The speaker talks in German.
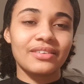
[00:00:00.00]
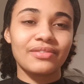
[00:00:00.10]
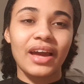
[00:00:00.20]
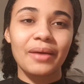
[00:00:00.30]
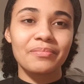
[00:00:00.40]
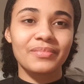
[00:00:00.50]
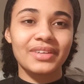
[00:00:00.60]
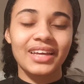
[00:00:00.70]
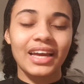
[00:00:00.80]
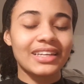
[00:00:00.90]
Wir haben
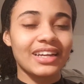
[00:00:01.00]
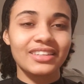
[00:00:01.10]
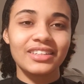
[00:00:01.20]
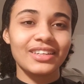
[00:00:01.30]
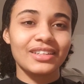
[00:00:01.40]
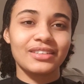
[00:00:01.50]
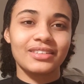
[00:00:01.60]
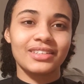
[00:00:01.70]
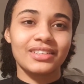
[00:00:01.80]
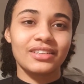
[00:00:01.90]
keinen anderen
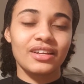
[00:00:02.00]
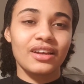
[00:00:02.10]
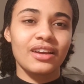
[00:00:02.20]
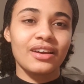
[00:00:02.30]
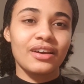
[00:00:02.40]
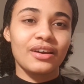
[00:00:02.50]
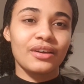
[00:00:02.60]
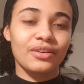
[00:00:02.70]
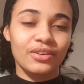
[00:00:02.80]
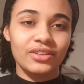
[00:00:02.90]

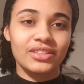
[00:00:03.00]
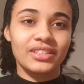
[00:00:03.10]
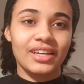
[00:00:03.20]
Gott